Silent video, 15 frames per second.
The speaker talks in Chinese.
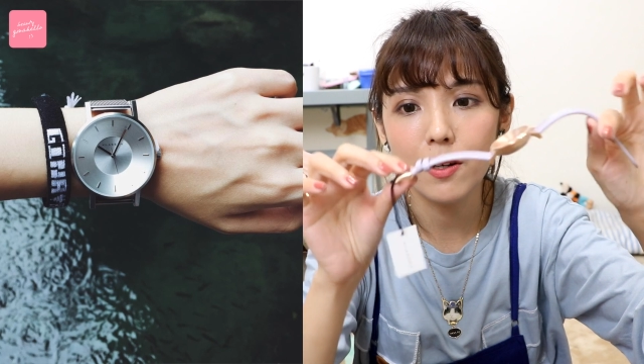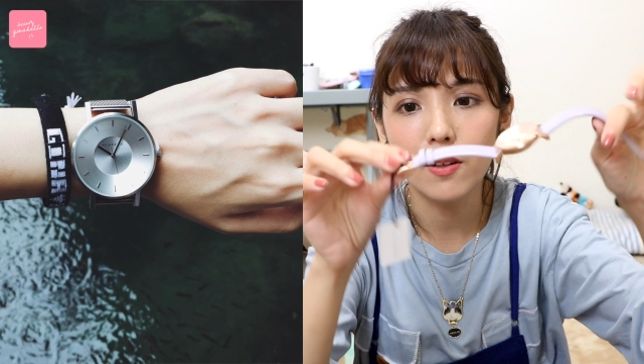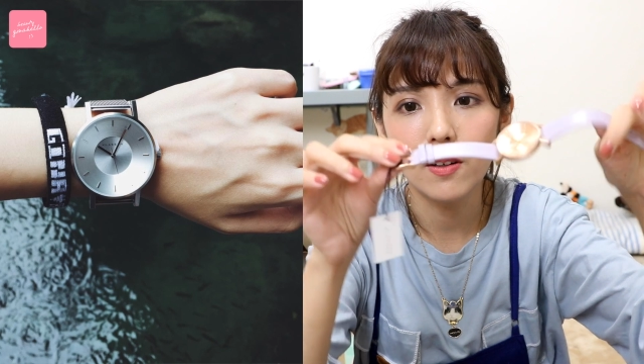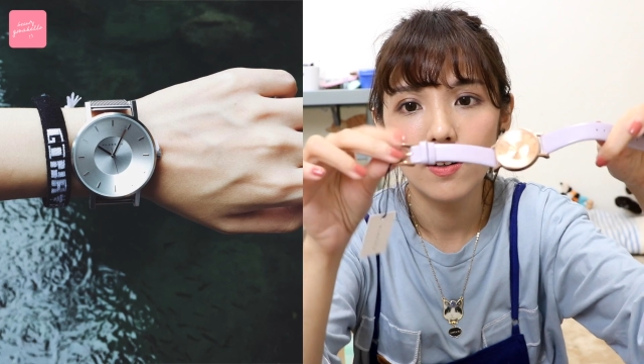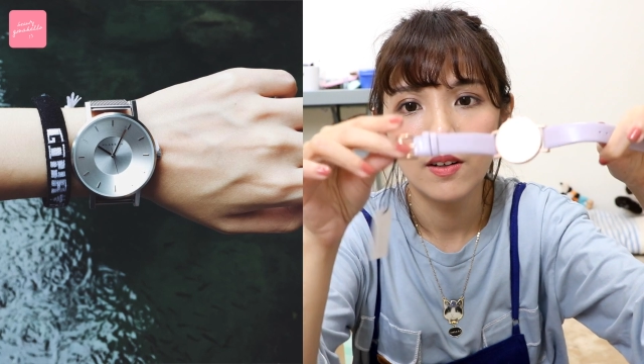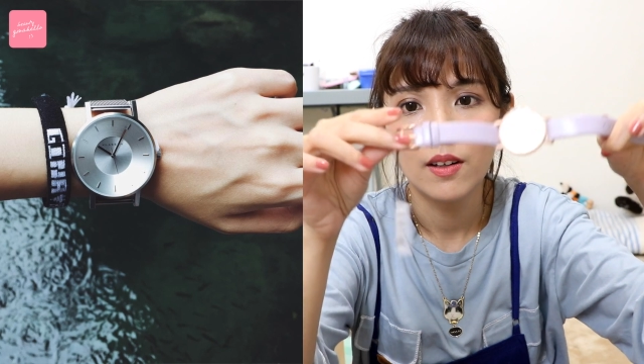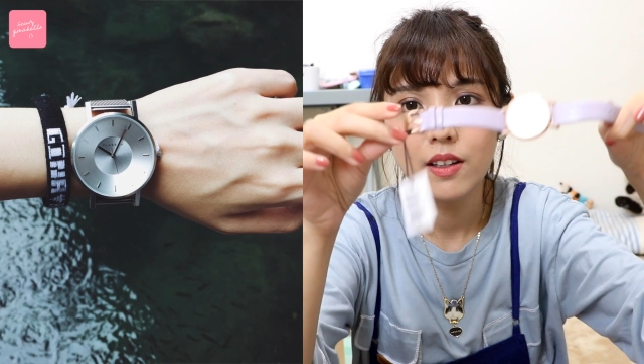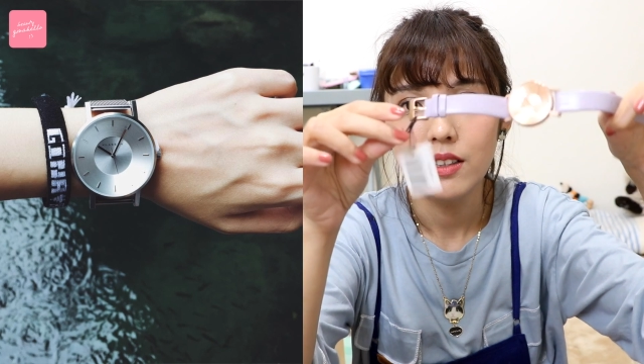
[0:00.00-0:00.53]
有
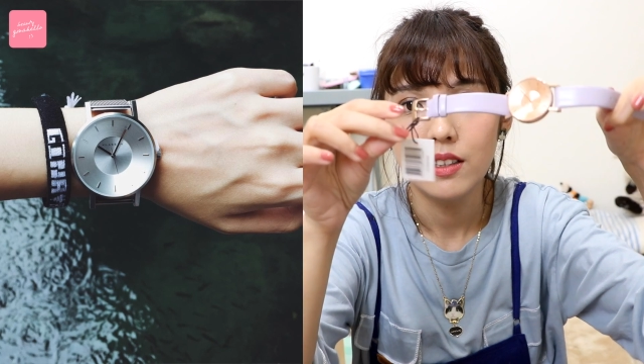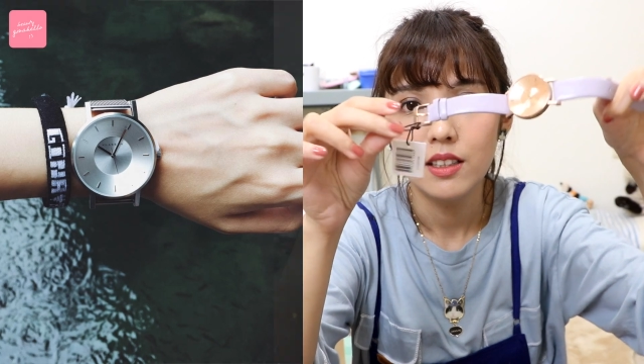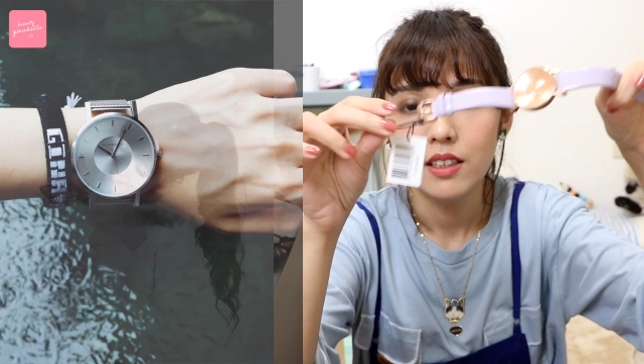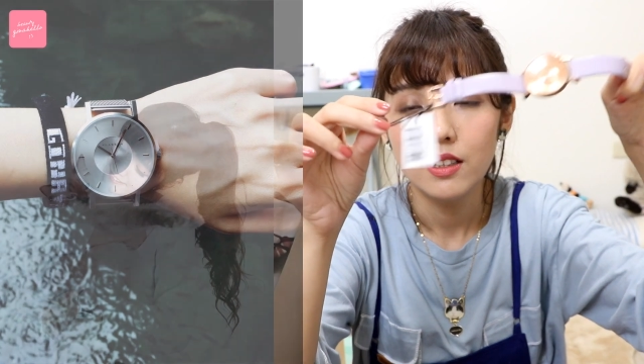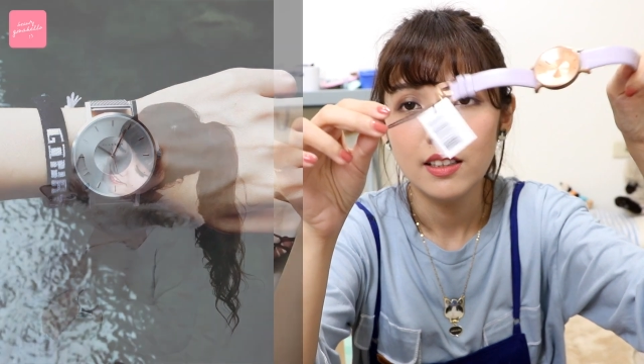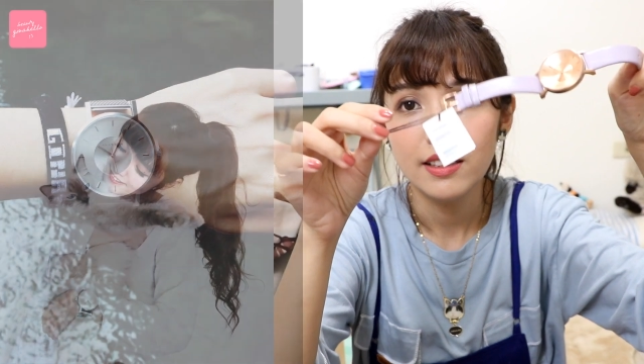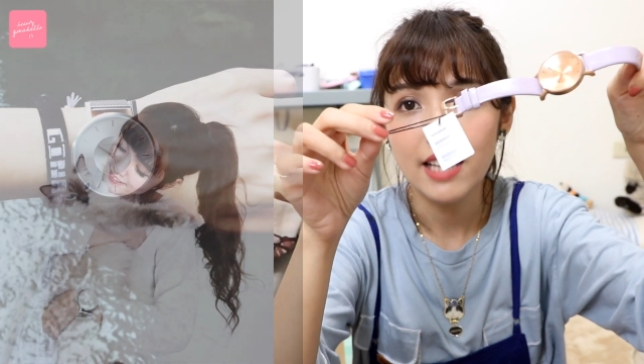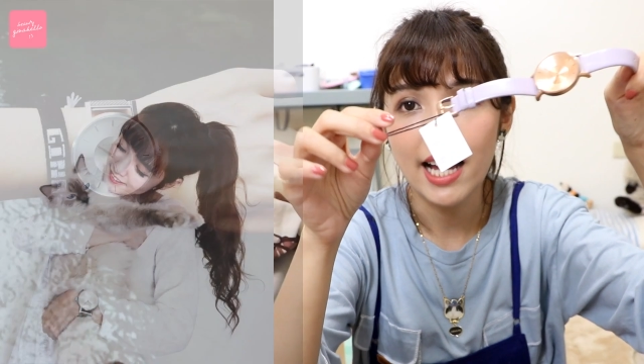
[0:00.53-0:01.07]

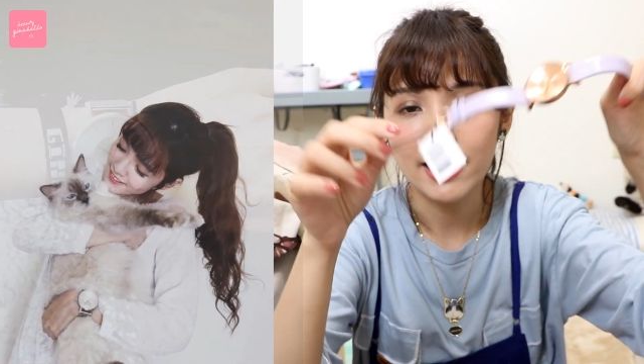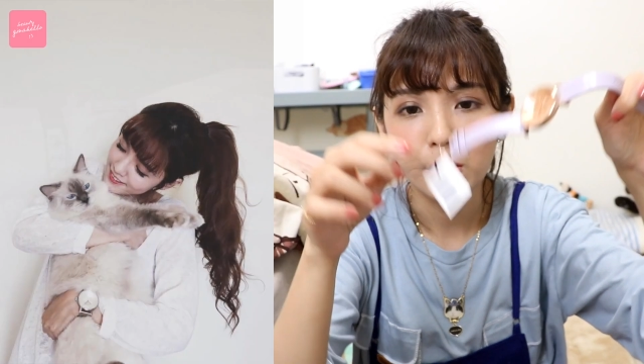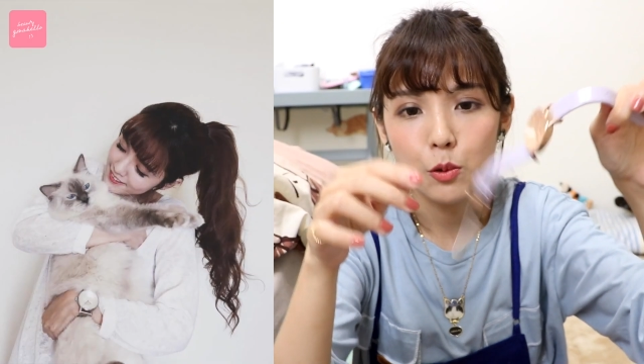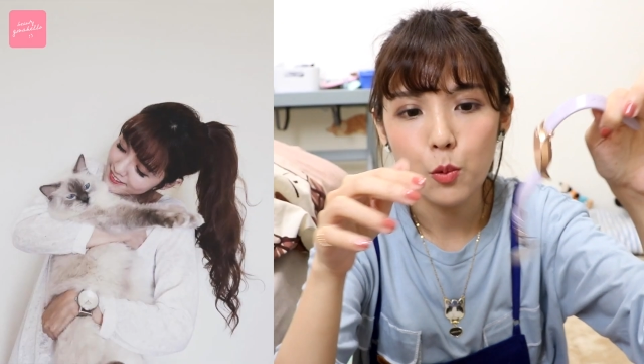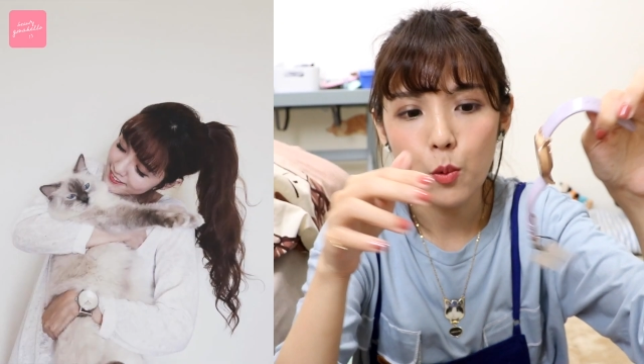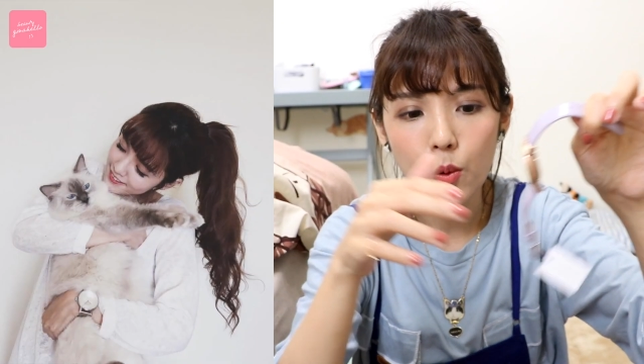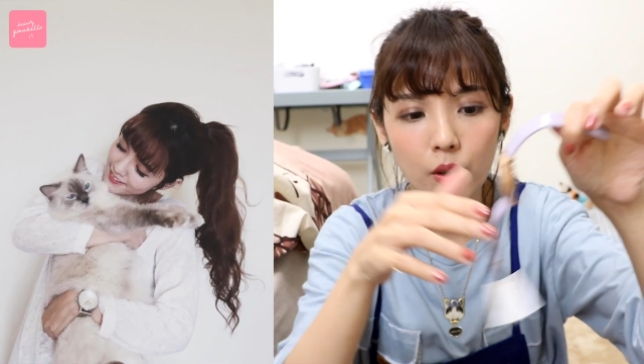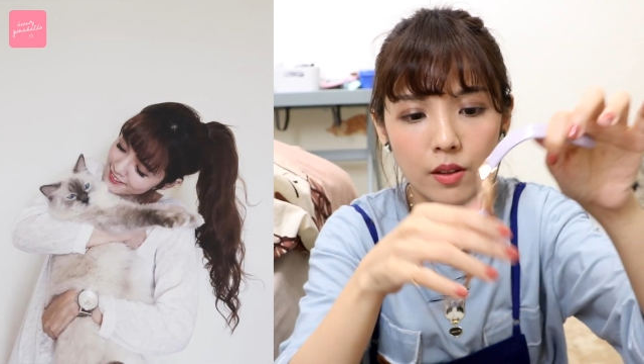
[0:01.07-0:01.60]
戴
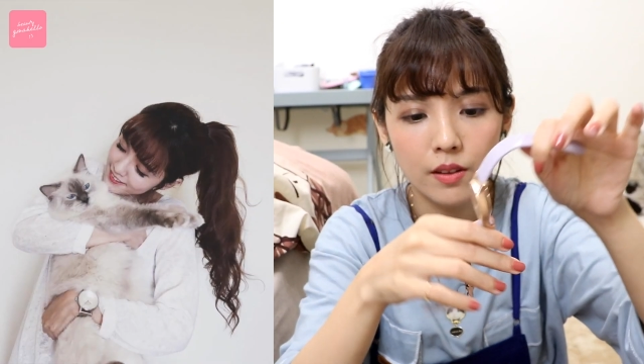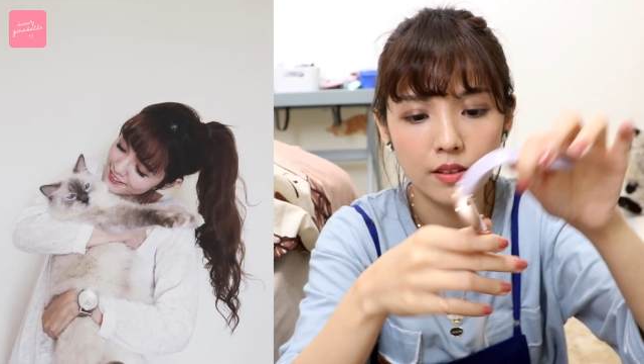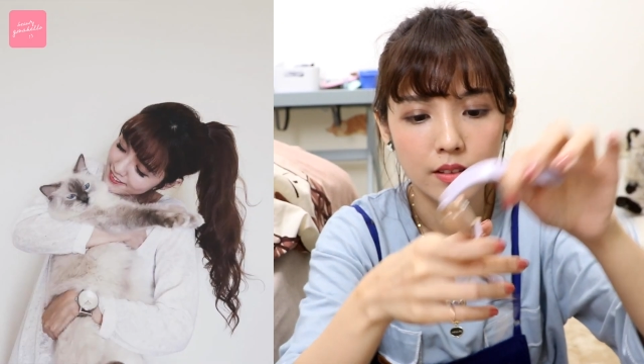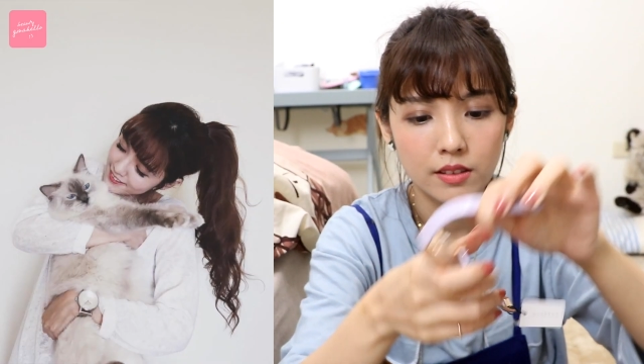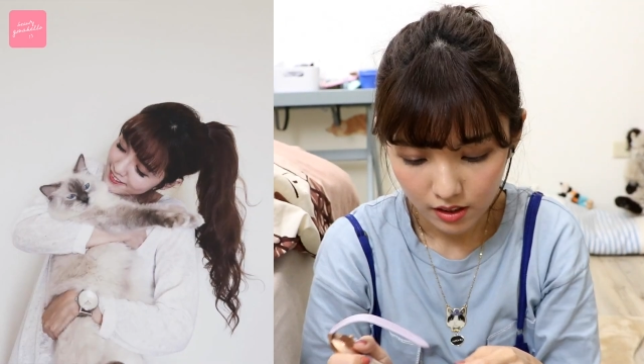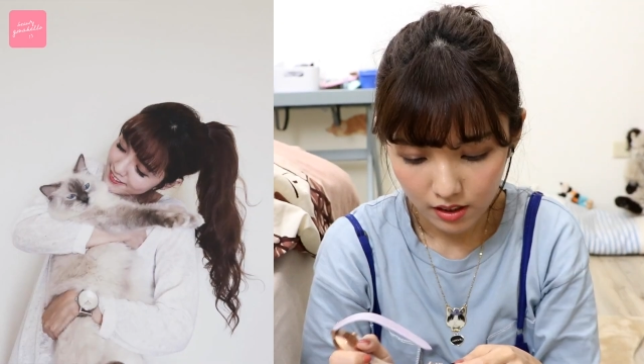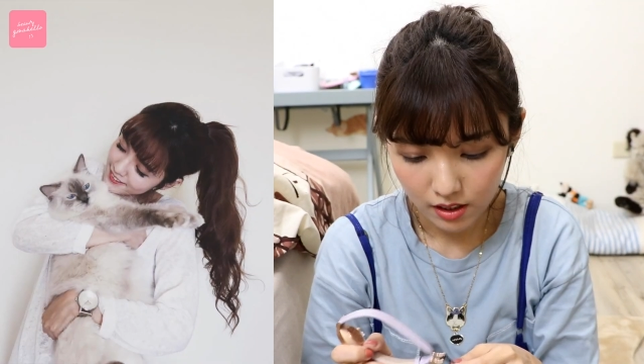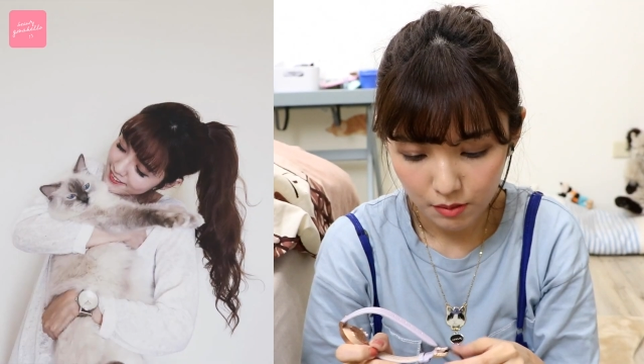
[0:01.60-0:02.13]
过。
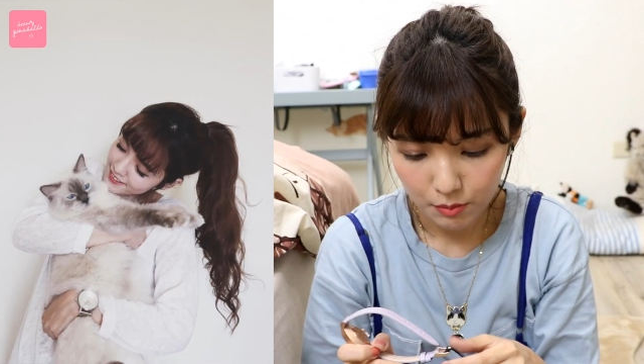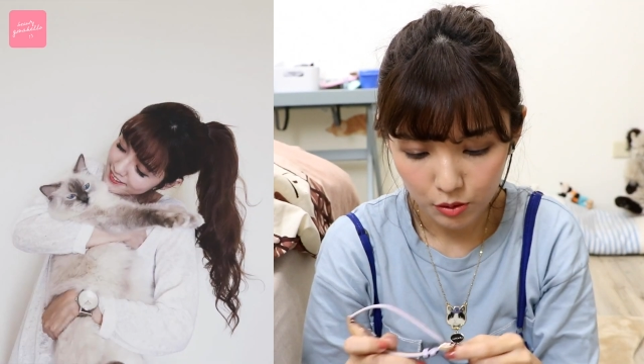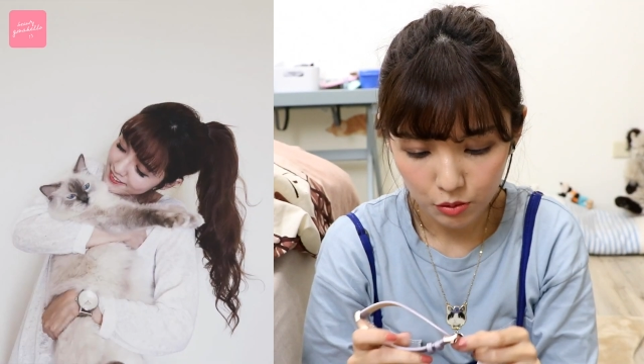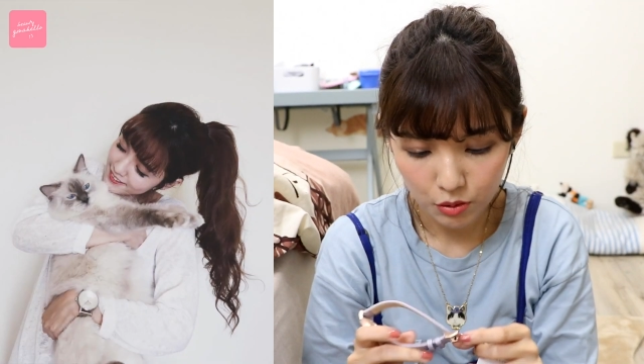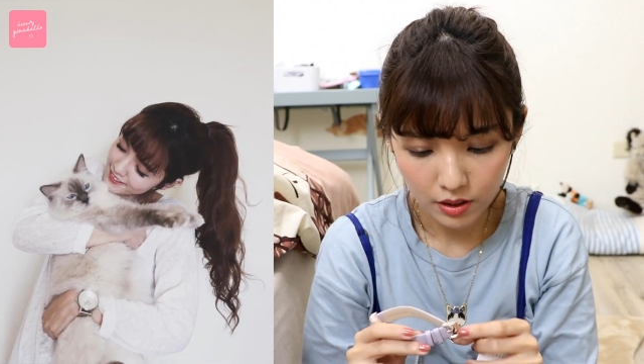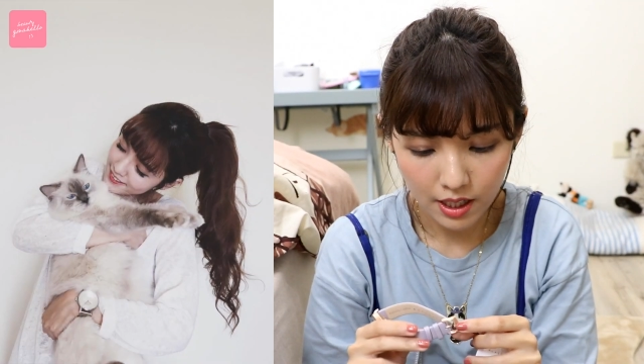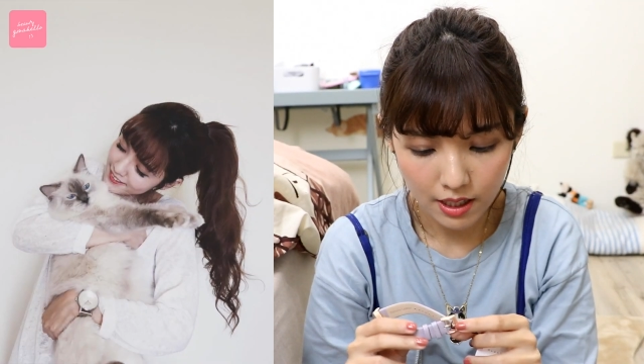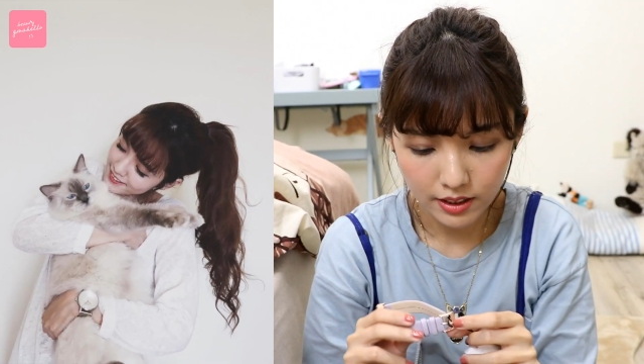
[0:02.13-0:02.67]
跟你们
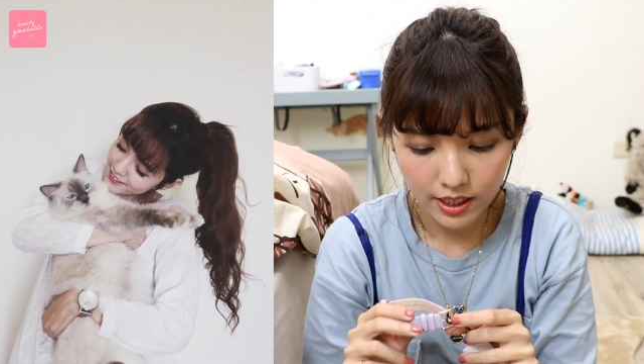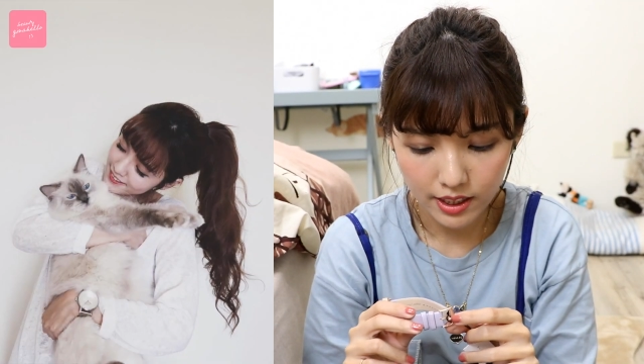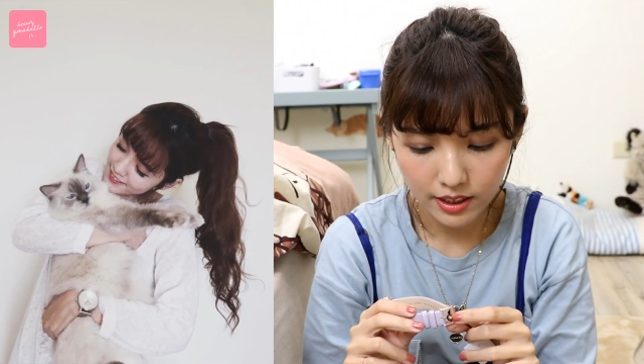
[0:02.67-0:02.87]
说，它这